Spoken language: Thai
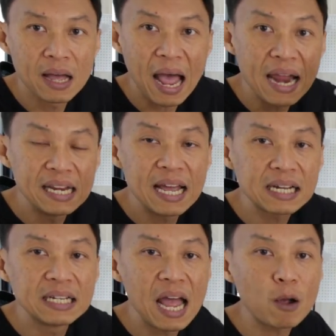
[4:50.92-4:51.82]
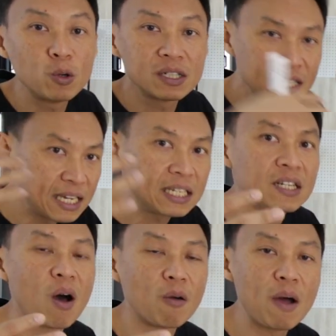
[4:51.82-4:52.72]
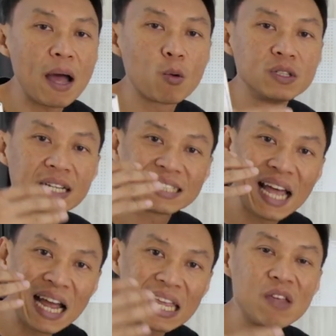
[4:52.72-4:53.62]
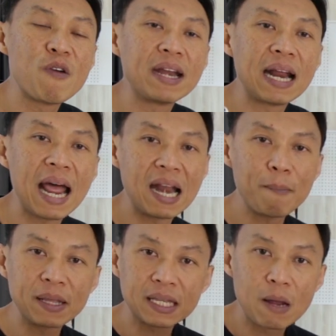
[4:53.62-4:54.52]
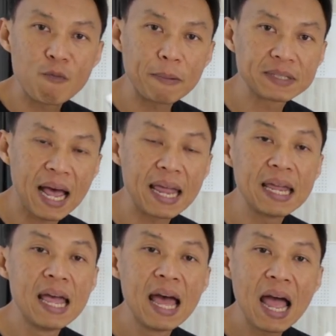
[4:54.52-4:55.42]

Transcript: ไอเดียคือให้คุณคิดก่อนว่าคุณจะสร้างอีเวนต์อะไรแล้วไปเตรียมเว็บไซต์